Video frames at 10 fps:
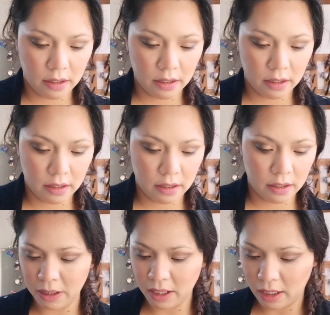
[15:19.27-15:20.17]
Ya va a
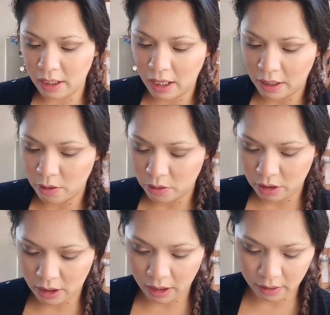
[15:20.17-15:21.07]
terminar el año,
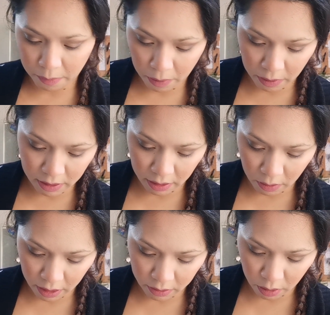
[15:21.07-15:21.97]
chicas,
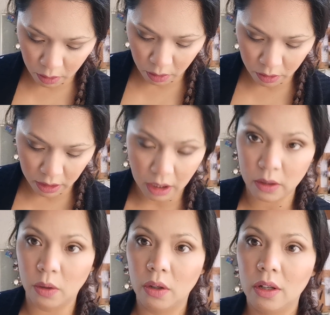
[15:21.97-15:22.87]
aprovechando que estoy
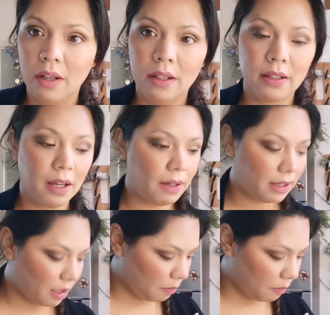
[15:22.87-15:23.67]
cocinando. Ya va a